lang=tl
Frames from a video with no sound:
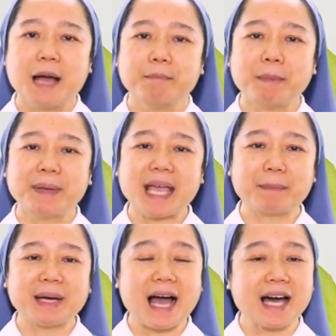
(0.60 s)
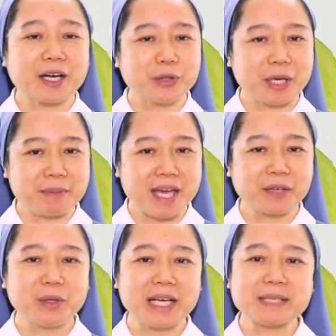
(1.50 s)
Mapayapang araw ng
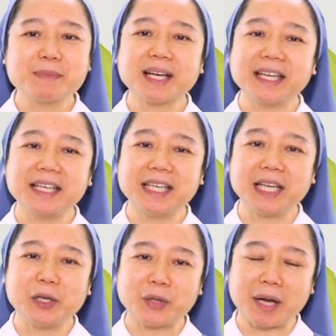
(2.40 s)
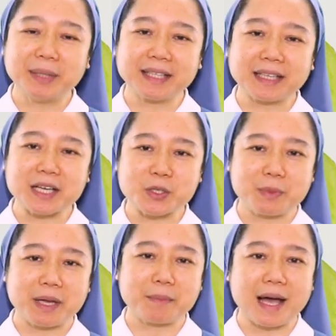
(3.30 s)
Miyerkules mga ginigiliw naming
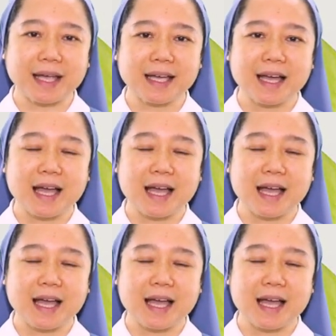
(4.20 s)
taga-subaybay.